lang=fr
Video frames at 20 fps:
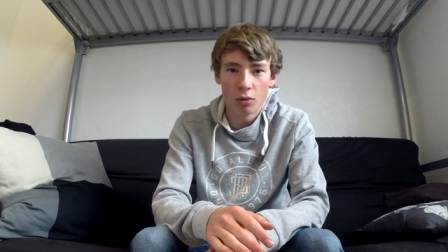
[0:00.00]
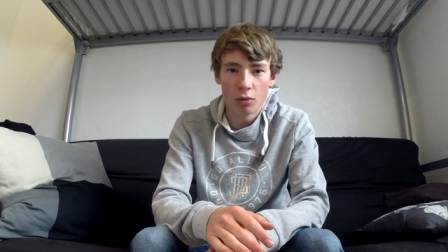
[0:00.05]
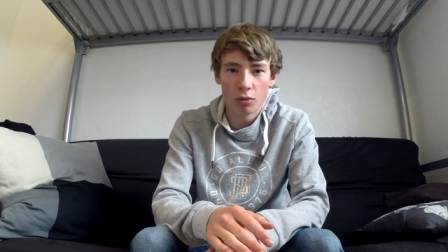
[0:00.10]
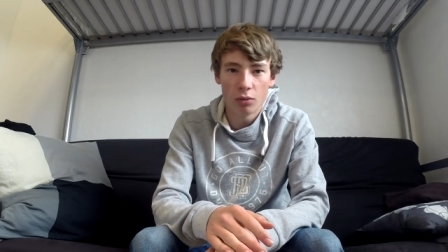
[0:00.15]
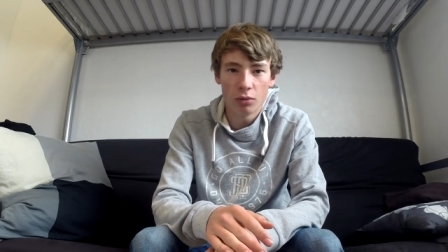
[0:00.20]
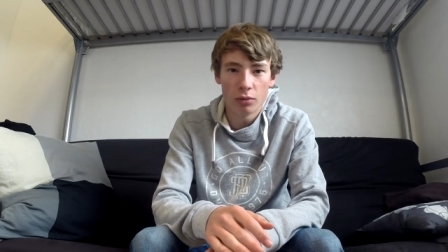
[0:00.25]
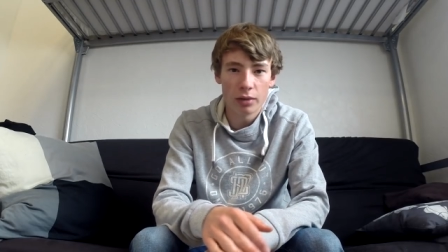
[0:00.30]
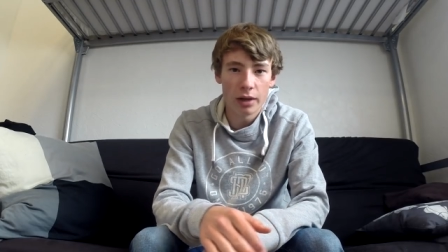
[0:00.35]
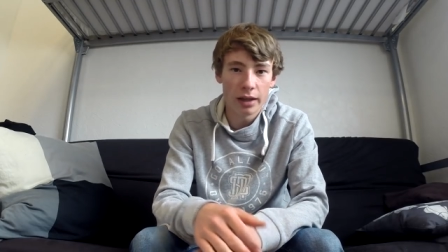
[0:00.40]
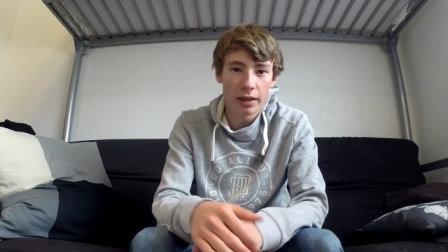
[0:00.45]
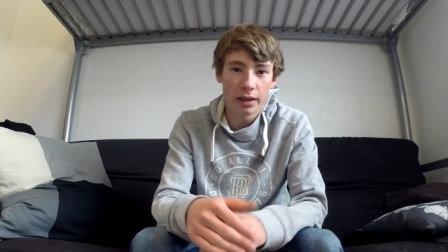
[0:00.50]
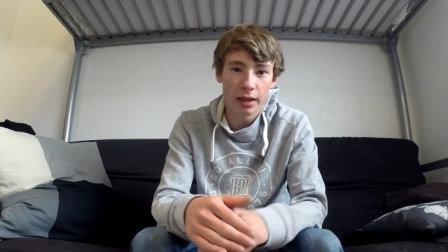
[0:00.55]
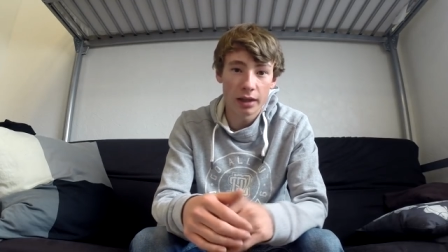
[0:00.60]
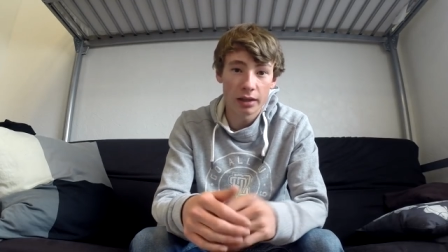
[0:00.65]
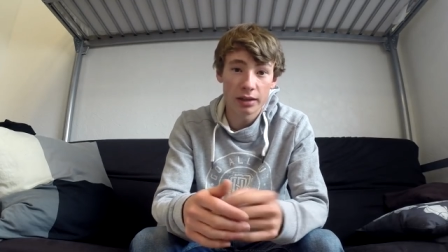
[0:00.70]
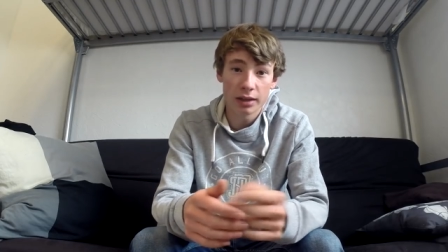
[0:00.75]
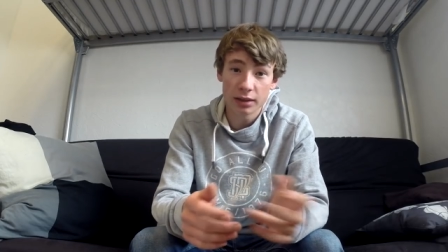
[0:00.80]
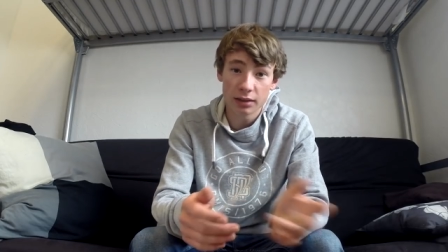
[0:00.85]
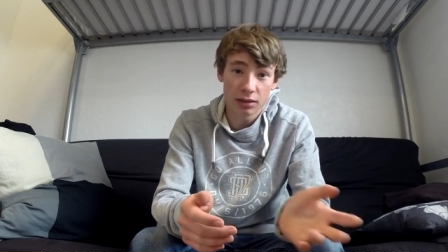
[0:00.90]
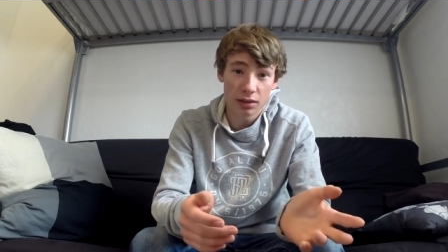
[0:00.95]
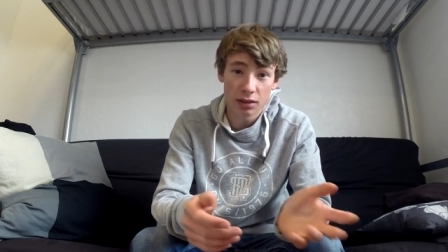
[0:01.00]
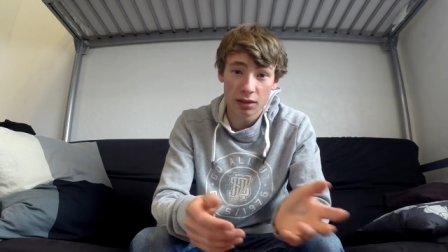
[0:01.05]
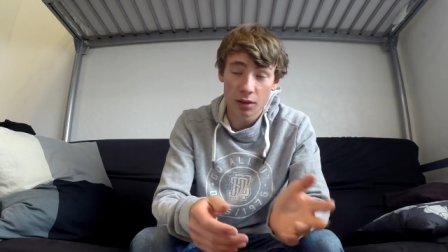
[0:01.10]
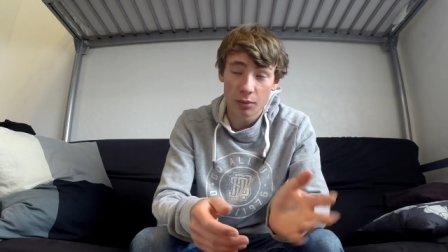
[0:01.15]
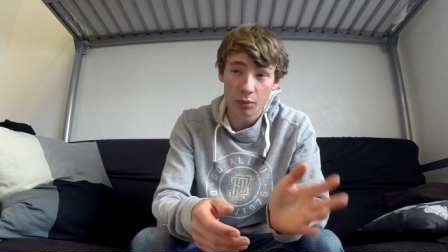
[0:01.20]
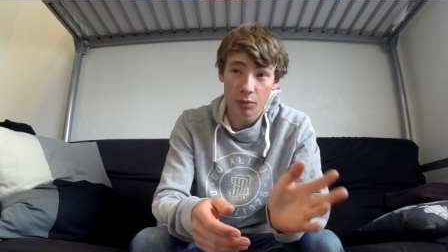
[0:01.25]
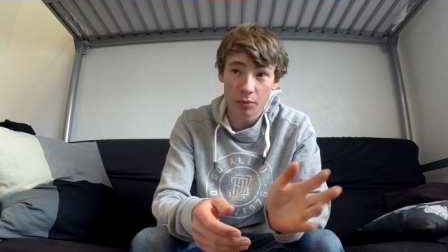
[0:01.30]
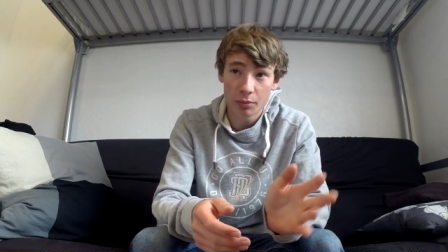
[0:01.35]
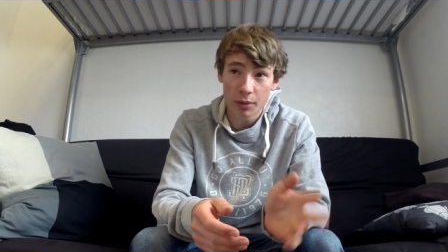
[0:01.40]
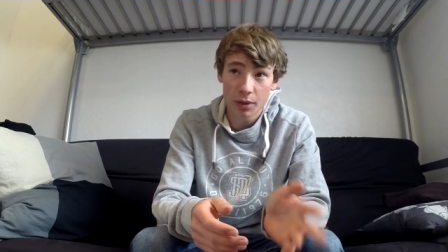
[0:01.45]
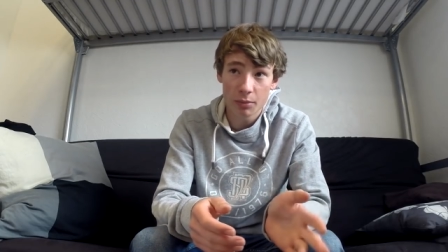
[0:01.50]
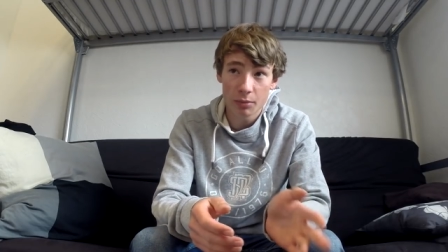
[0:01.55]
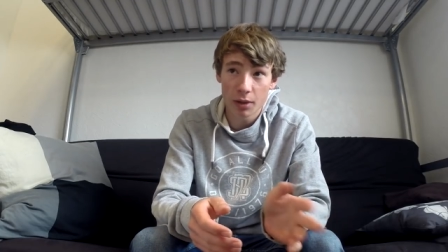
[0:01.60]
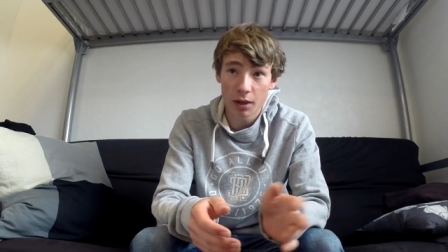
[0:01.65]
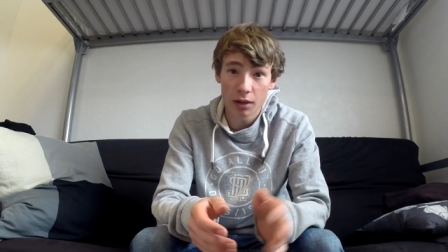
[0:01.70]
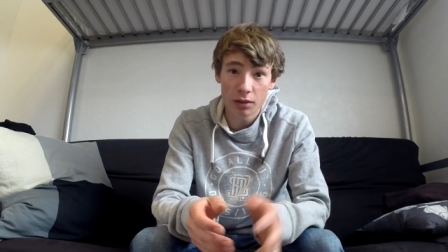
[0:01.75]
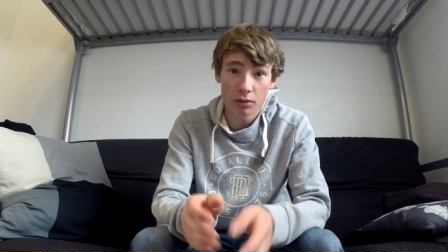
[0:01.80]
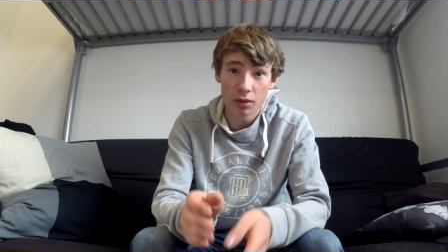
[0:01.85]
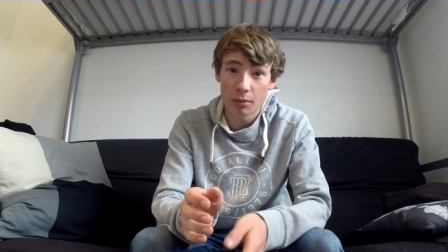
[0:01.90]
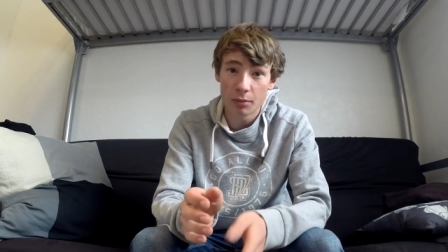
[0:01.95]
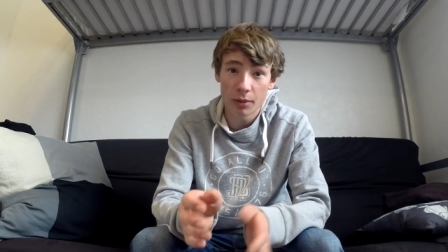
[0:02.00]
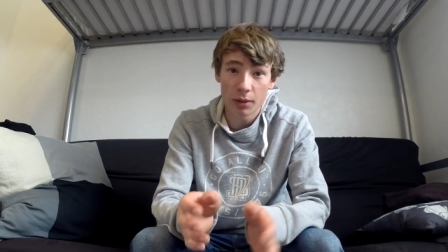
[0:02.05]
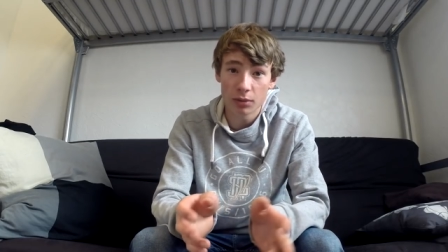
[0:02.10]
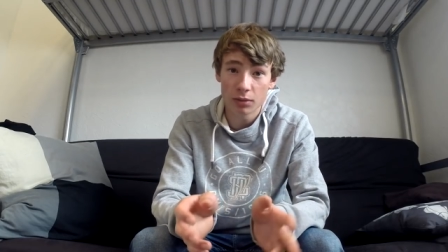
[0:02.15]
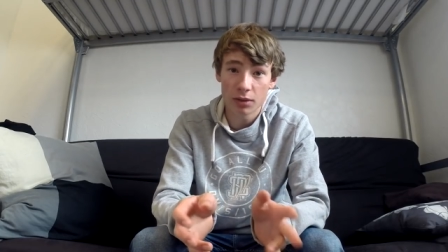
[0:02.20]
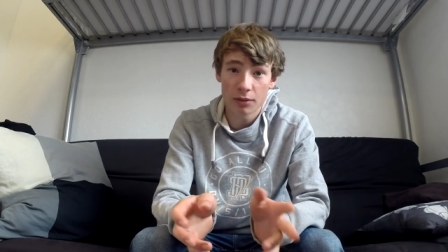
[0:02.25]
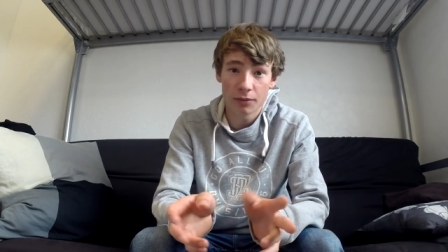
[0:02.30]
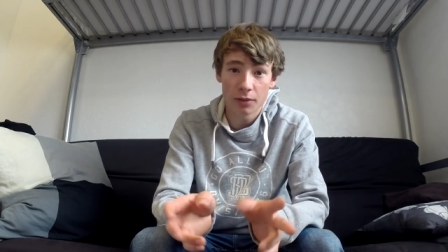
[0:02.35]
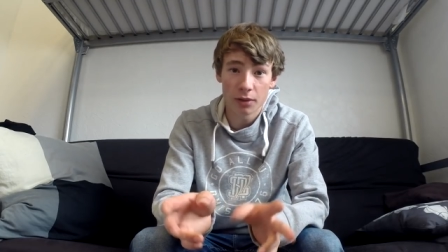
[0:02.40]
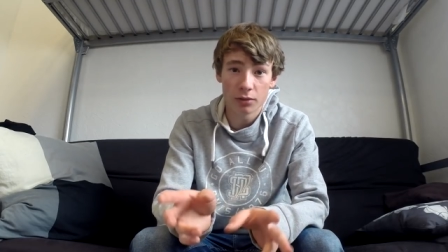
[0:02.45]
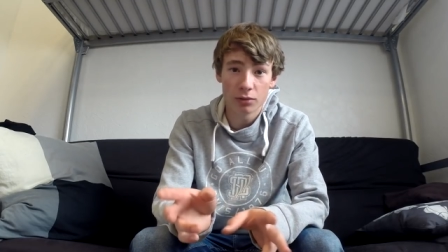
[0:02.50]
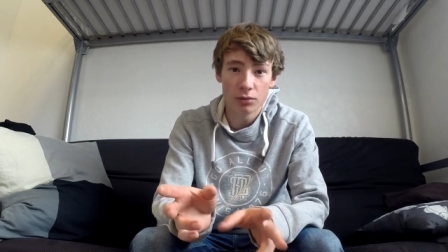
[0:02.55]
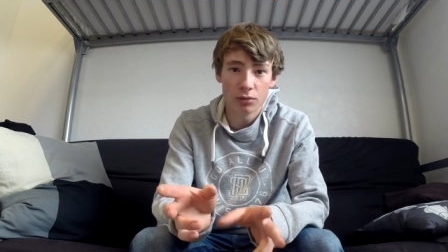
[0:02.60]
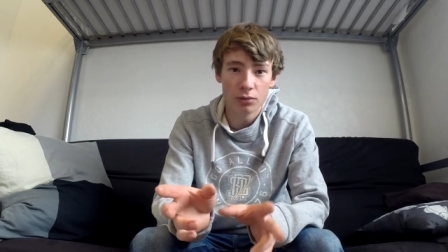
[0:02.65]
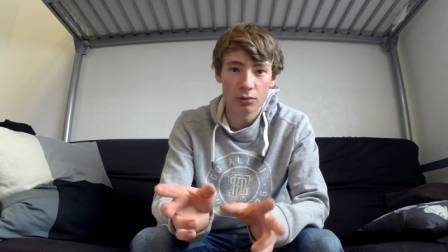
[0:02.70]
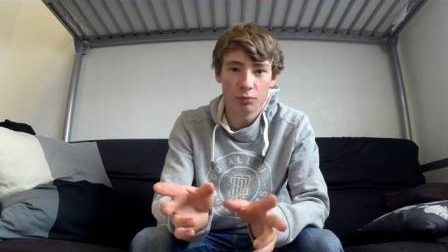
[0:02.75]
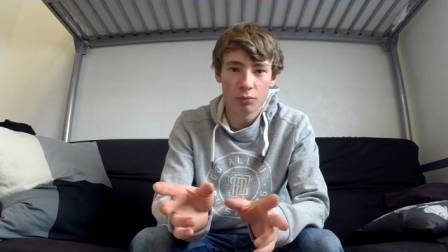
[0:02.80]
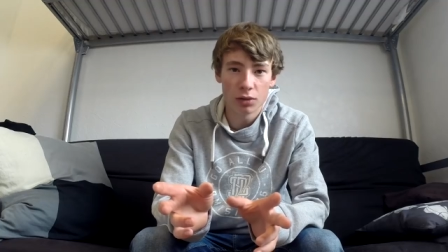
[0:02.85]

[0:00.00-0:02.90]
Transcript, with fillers: Euh, l'année dernière, c'était un peu préparé On n'a pas réussi à faire du